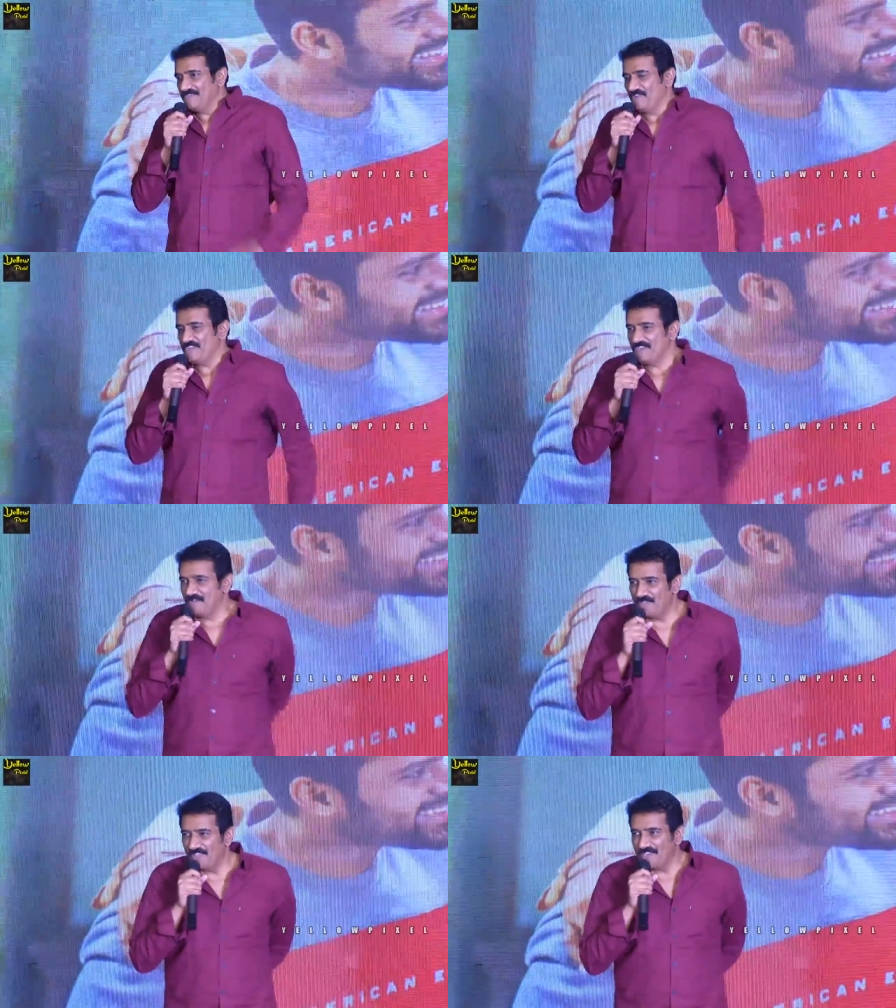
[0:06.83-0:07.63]

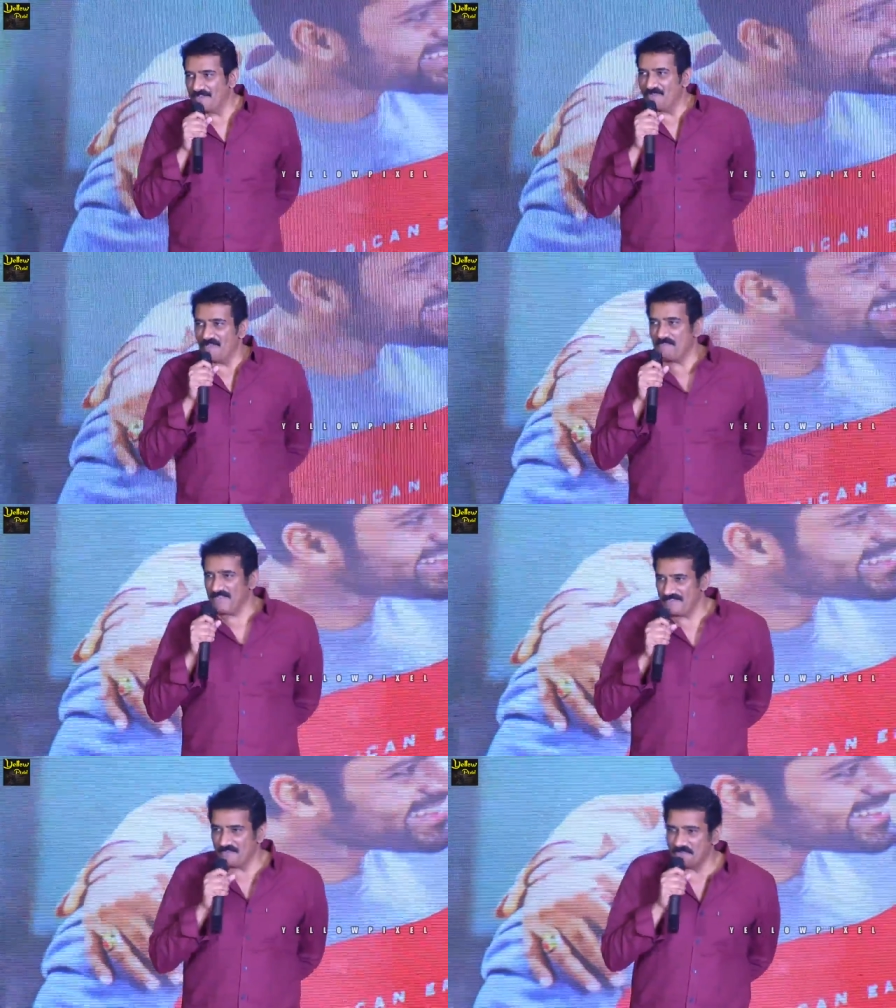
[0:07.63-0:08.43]
పరశురామ్ గారికి మా
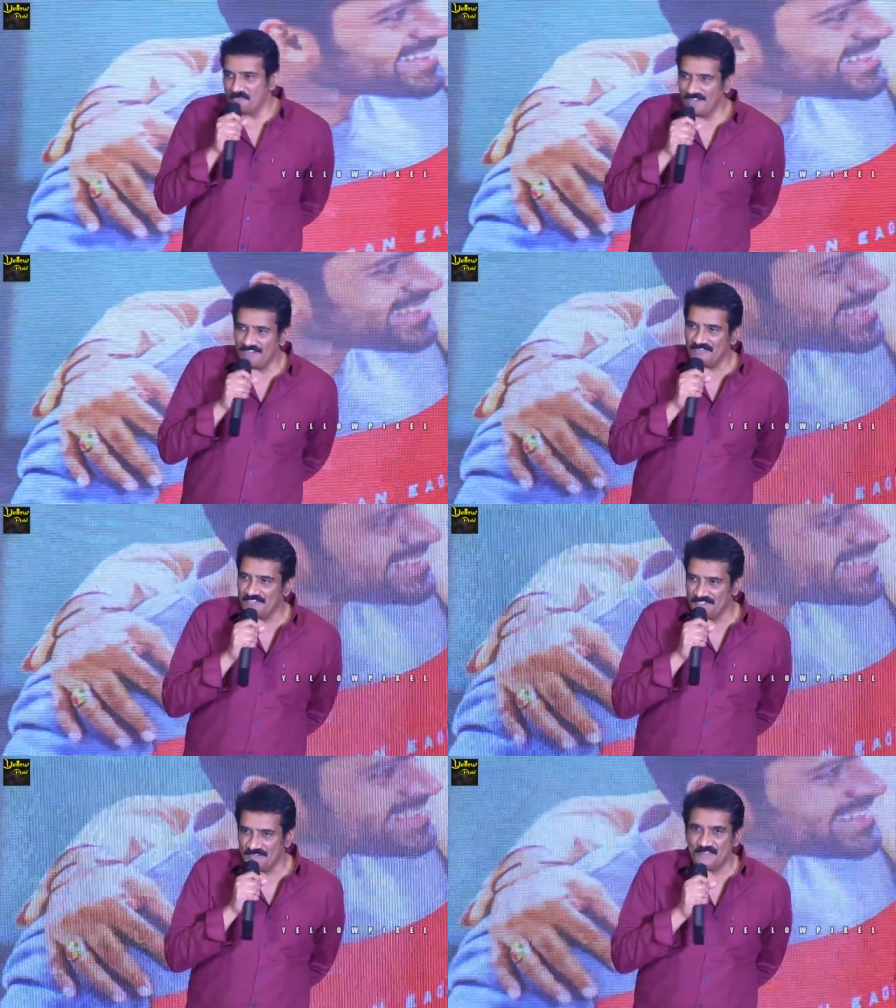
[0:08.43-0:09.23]
ప్రతిరోజు పండుగ
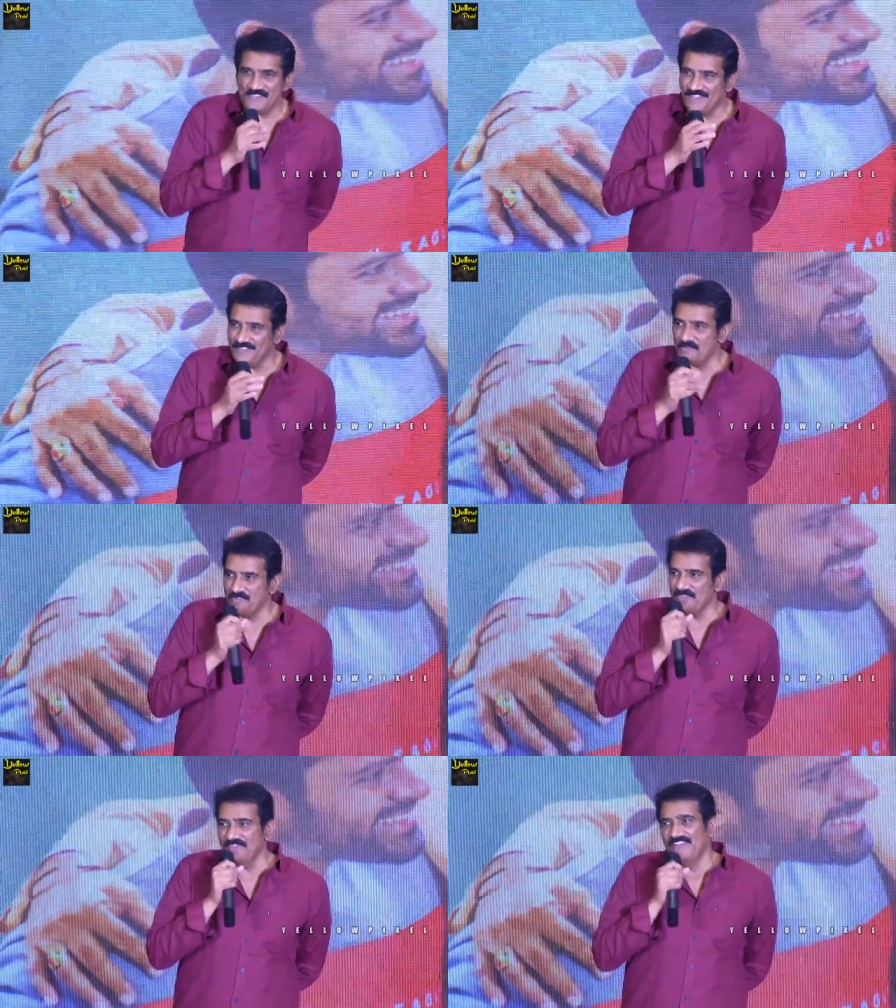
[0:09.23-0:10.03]
ఫంక్షన్కి వచ్చినందుకు
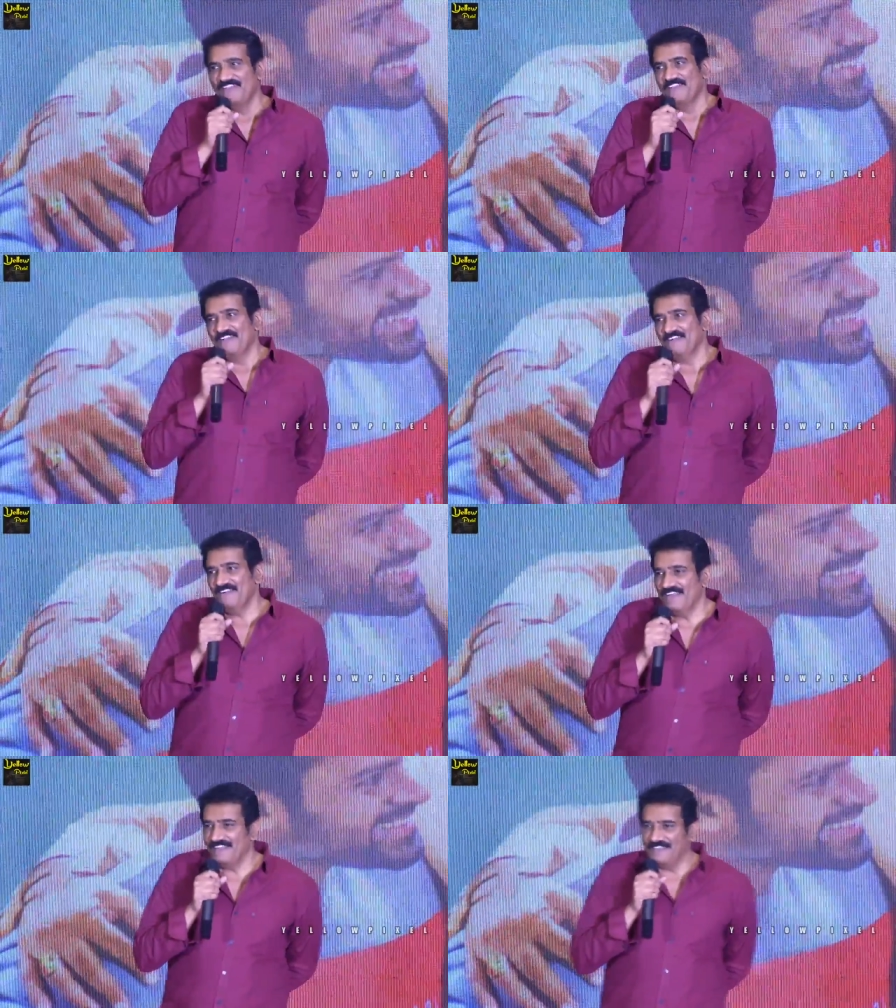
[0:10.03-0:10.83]
ముందు
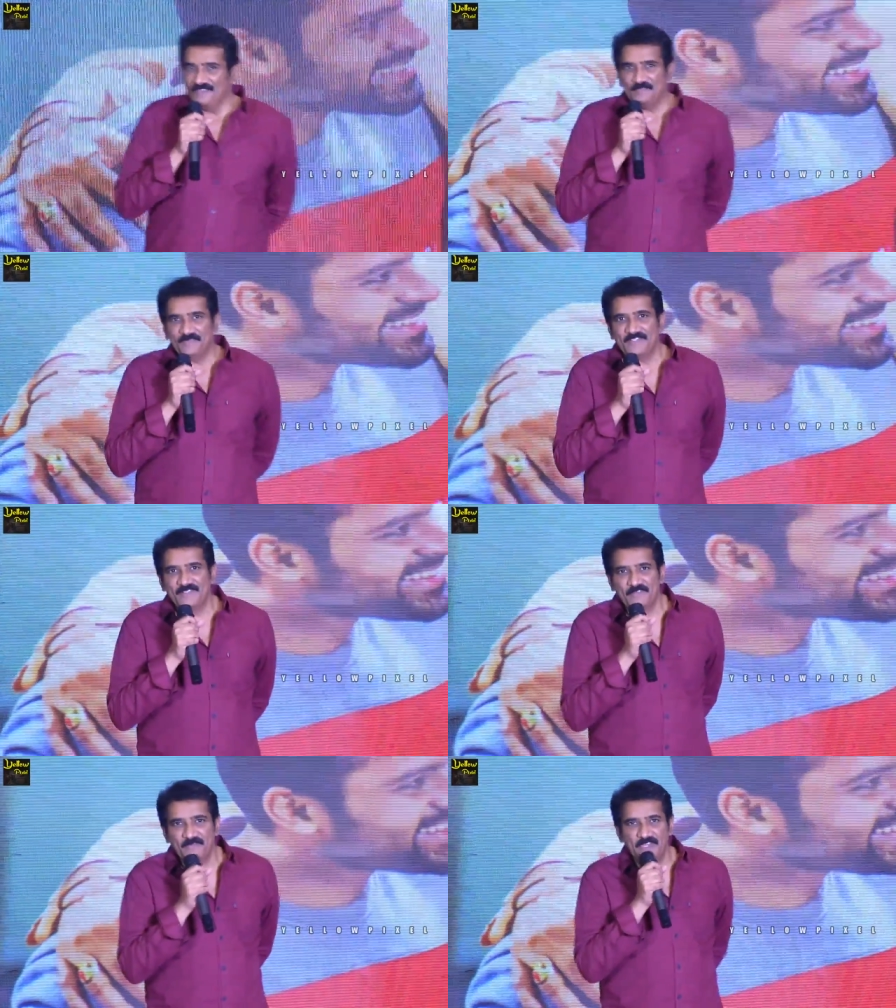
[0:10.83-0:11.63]
వాళ్ళకి
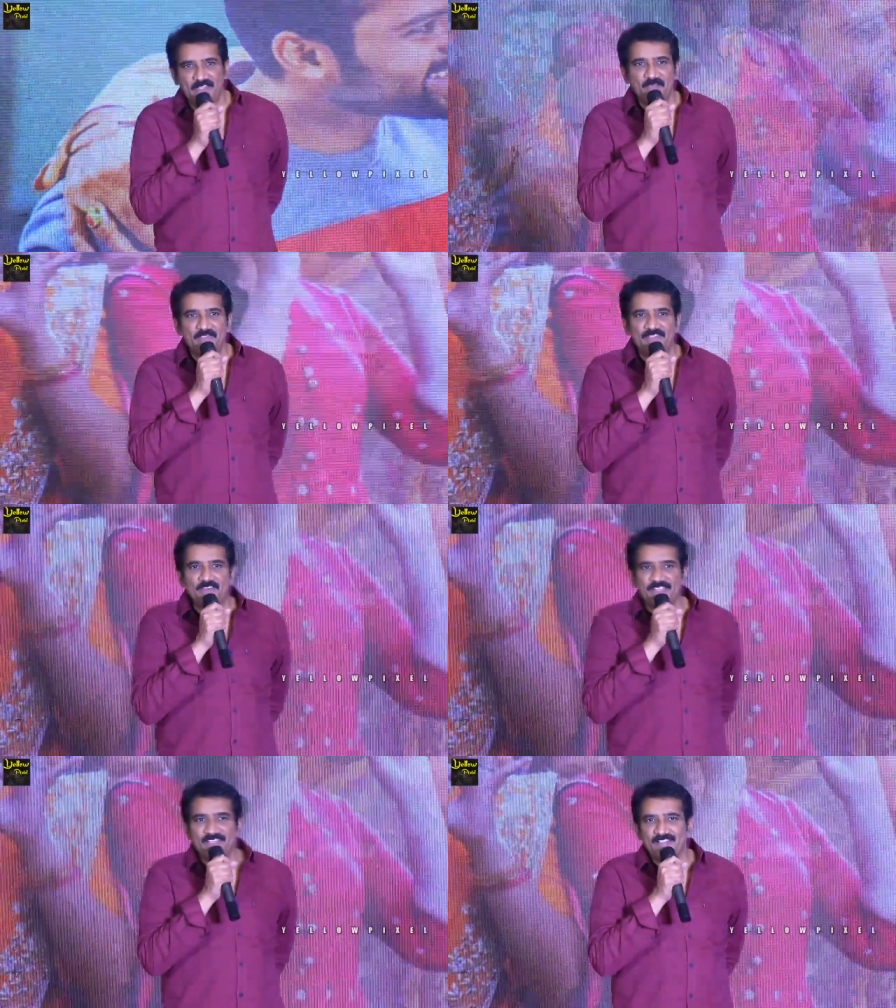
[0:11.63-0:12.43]
మీడియా
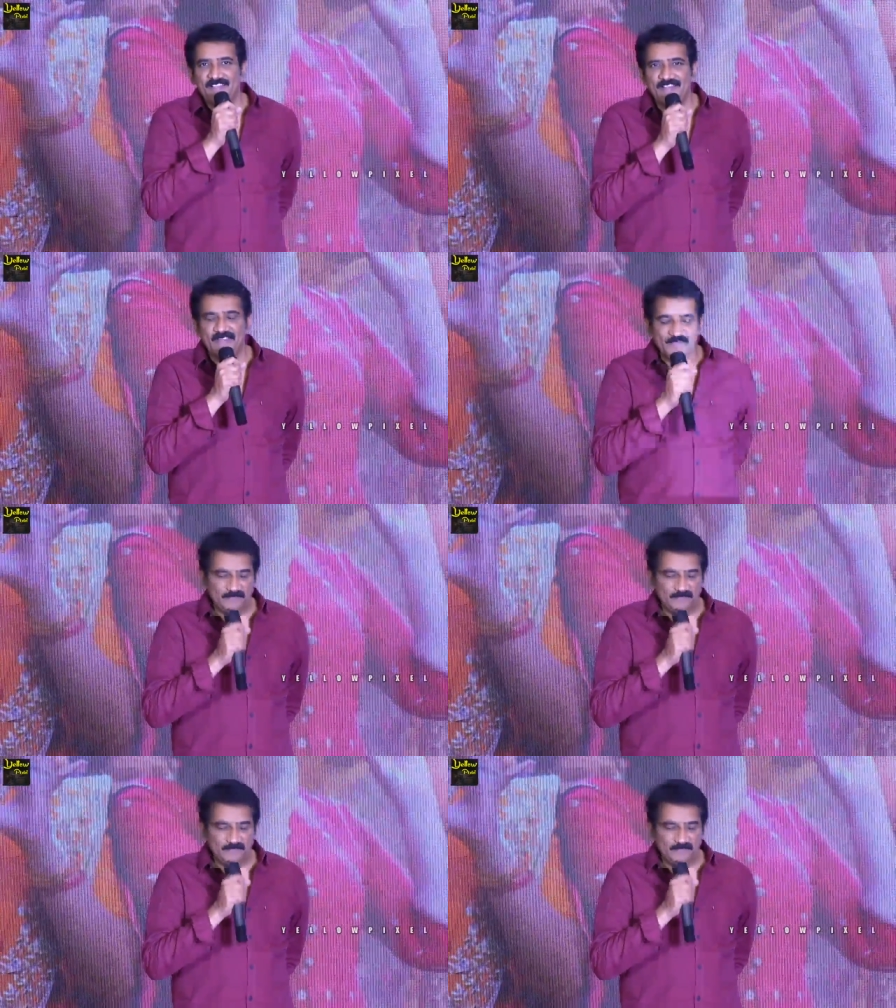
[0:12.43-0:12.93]
మిత్రులకి అందరికీ